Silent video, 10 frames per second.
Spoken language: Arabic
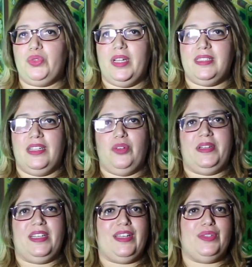الله تعالى
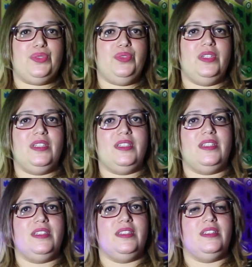وبركاته
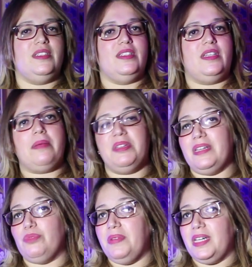أه،
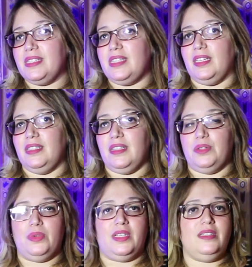رمضان مبارك سعيد
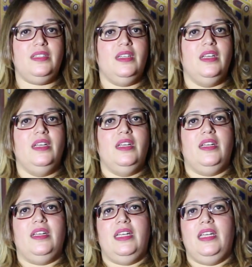اولا
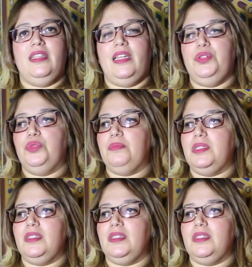أه، احنا اليوم